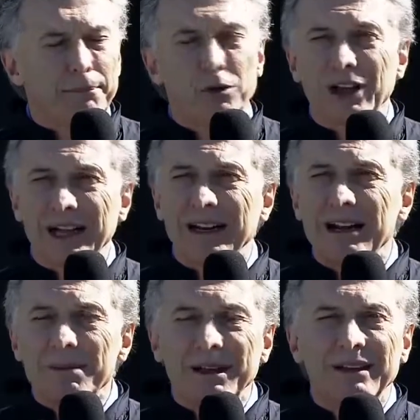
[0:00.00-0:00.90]
porque
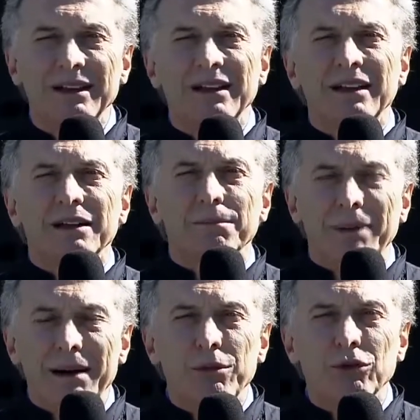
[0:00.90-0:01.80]
realmente
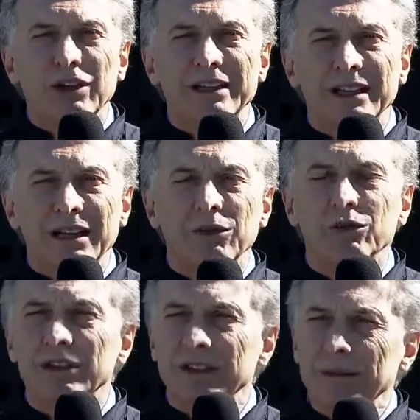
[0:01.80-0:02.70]
vamos a tener
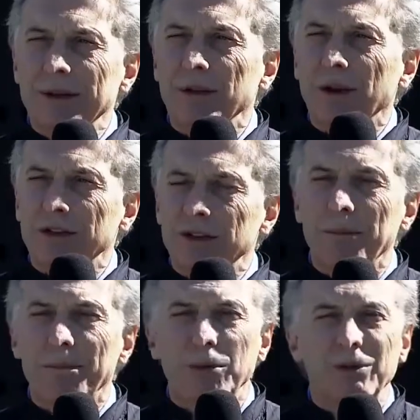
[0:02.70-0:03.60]
un sistema de
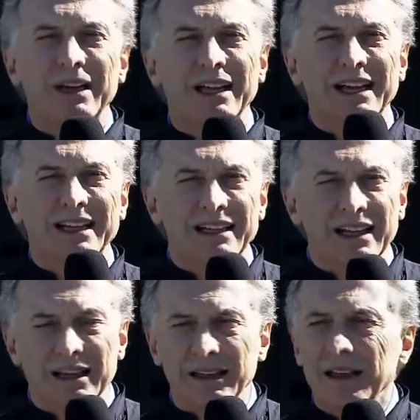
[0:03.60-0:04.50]
educación pública de
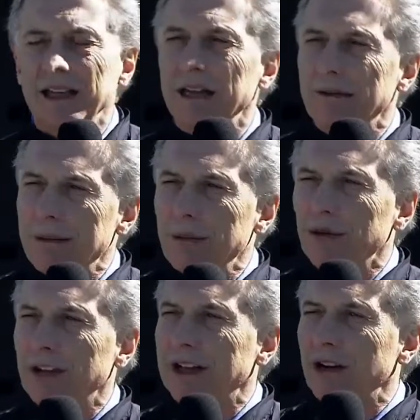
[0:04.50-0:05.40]
calidad y
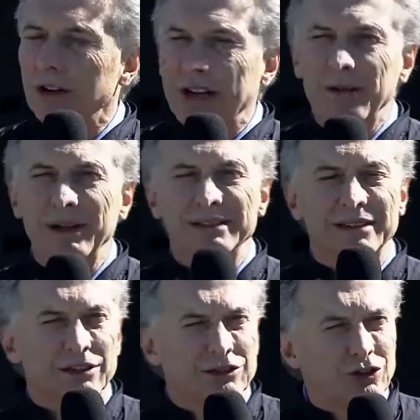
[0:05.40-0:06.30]
vamos a lograr una
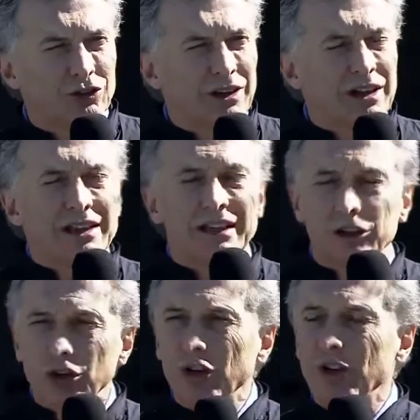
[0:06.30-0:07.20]
inserción de
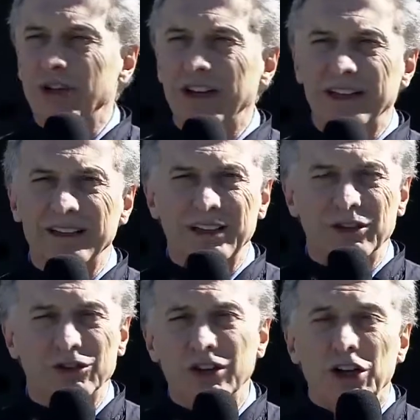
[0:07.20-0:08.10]
todos los
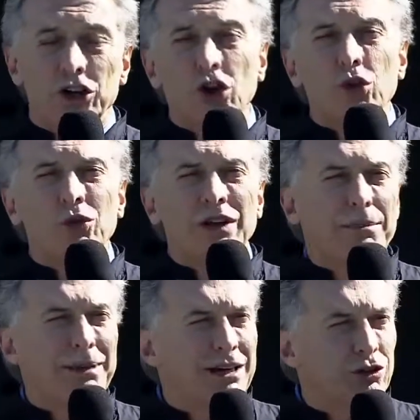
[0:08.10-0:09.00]
argentinos, no de un
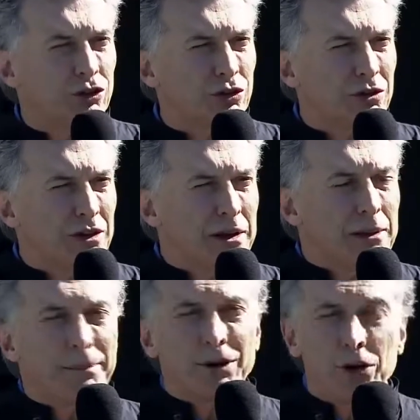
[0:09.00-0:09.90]
día para el otro,
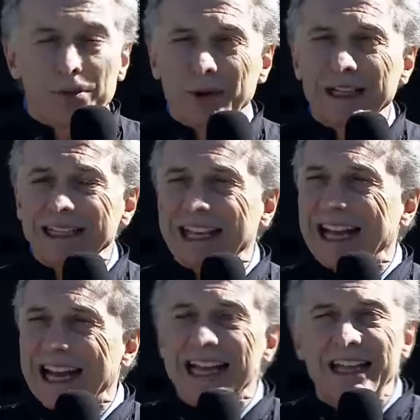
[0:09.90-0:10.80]
pero lo importante es
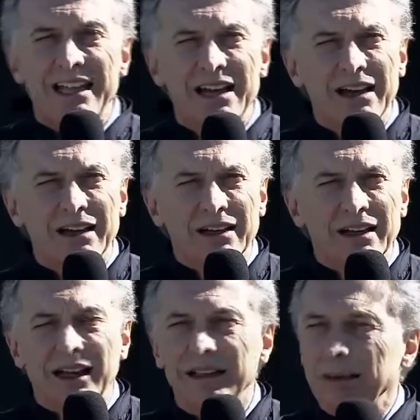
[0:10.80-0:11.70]
que cada día
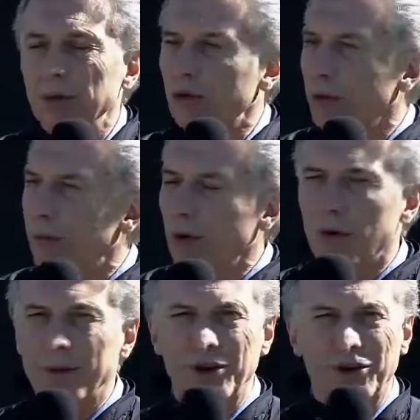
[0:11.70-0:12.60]
estemos un
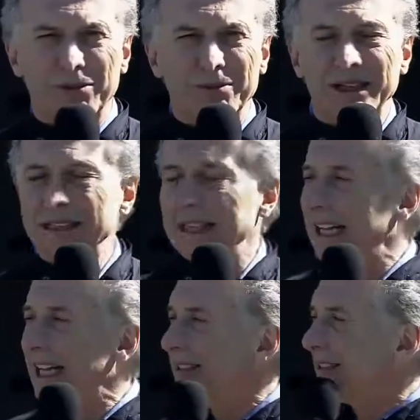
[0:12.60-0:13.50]
poco mejor. Así que
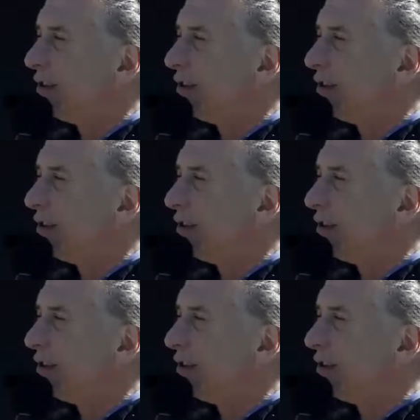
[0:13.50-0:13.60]
gracias a